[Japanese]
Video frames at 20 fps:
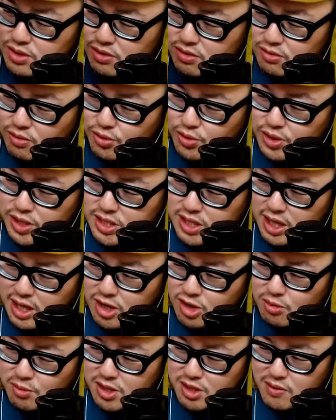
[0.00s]
ズをすることで
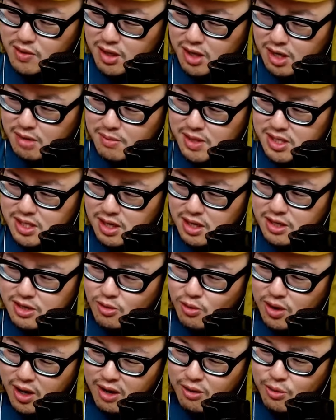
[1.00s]
最後まで分かりませ
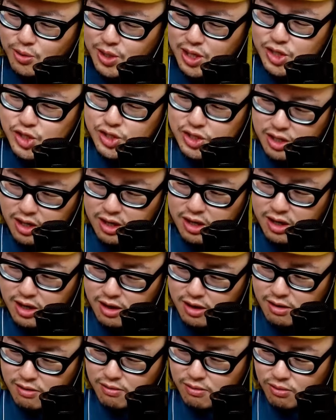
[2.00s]
ん予感を出して、
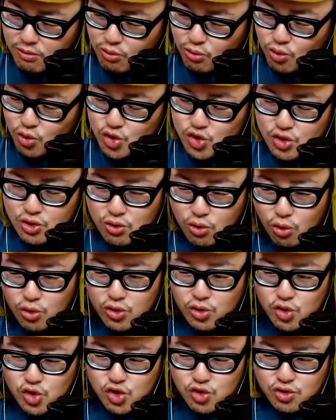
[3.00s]
あの、
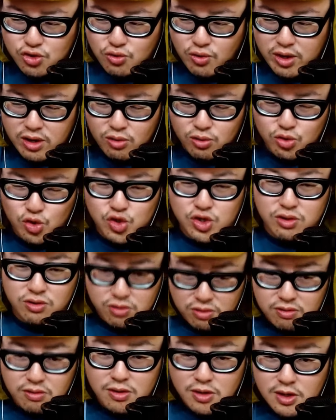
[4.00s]
工業収入を得ようとして
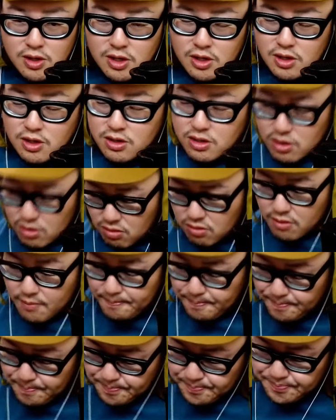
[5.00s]
るという。
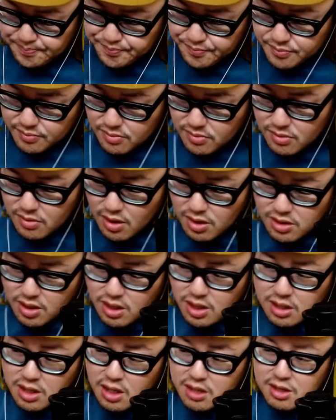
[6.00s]
そう。
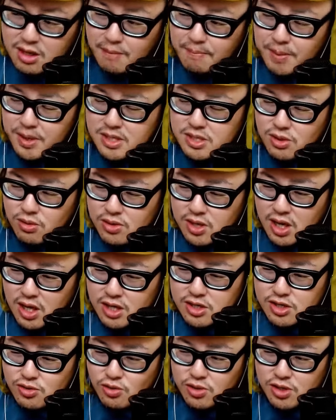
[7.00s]
ただ単にやっぱりその
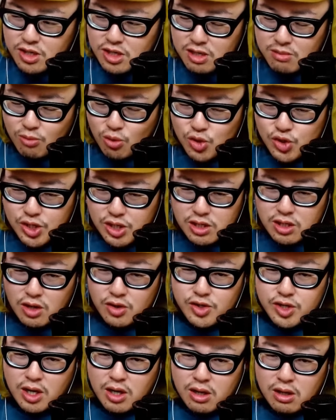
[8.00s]
野球の人気も落ちてき
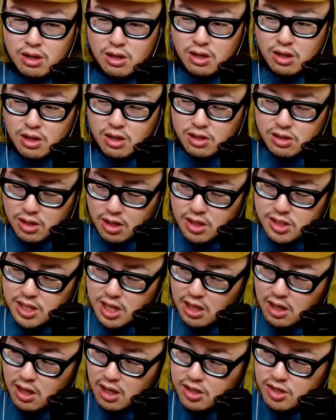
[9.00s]
てるじゃん。ね、
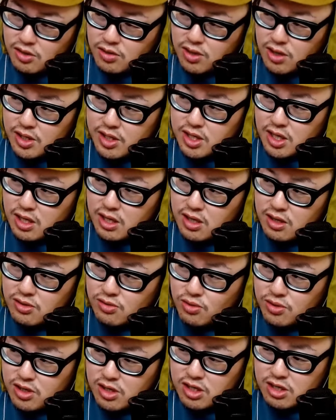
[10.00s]
サッカーで言うなら J
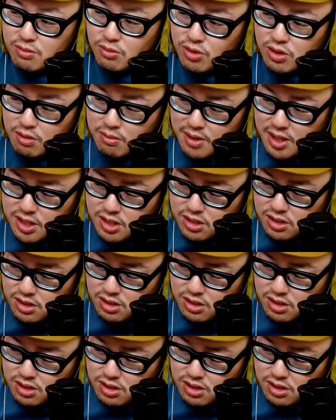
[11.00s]
リーグの人気もね、まあ